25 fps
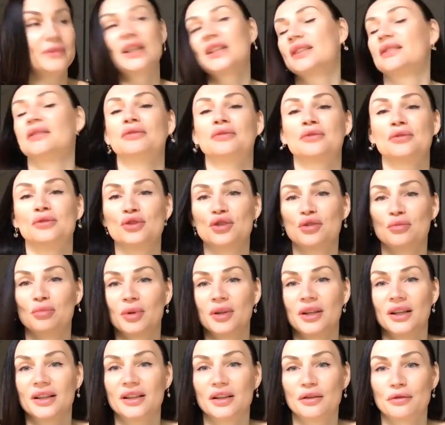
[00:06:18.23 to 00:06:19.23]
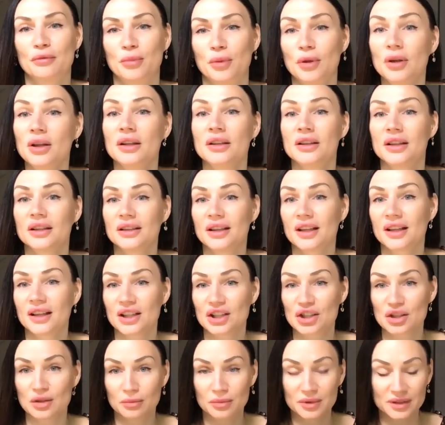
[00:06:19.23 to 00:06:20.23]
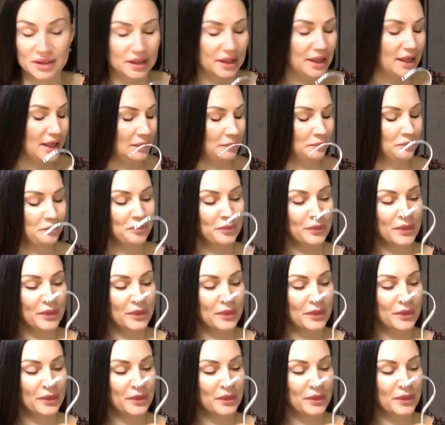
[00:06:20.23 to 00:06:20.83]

Если включить подогрев пола, тогда, конечно, быстрее.